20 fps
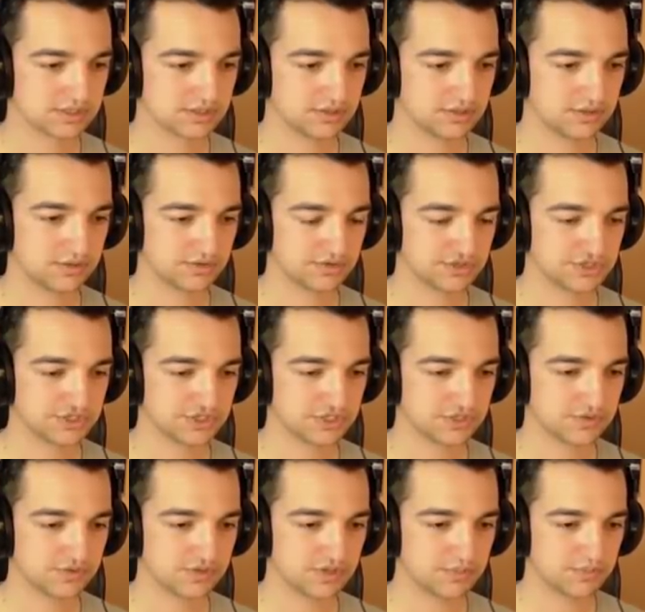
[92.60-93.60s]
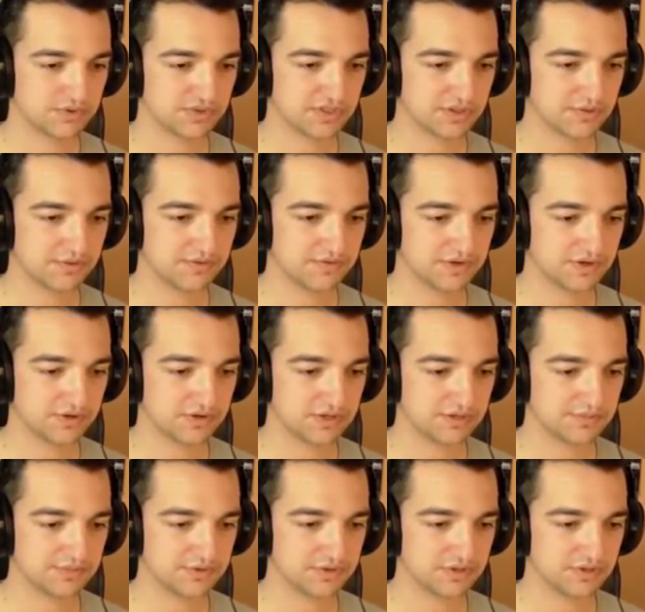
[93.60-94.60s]
Oj, troszeczkę tutaj
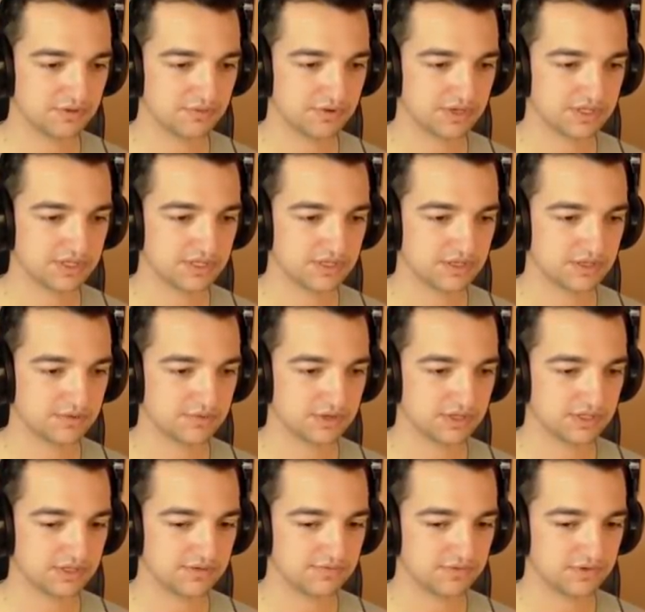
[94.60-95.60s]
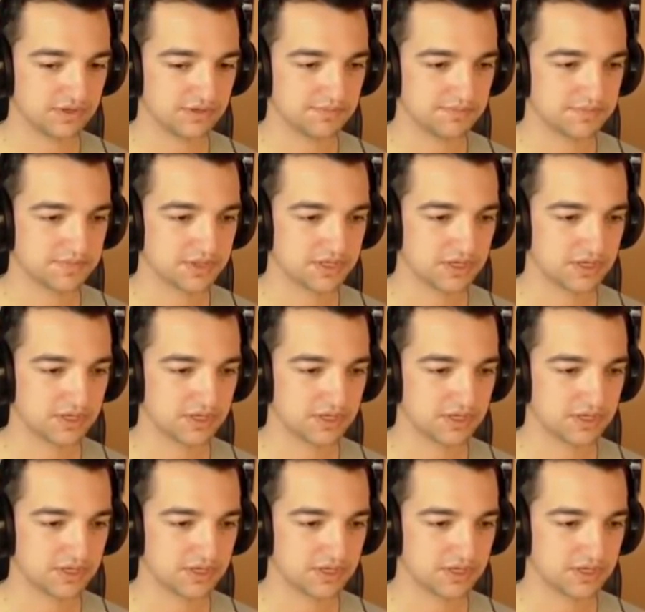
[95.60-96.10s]
pocałowałem, nieładnie, nieładnie, wiem.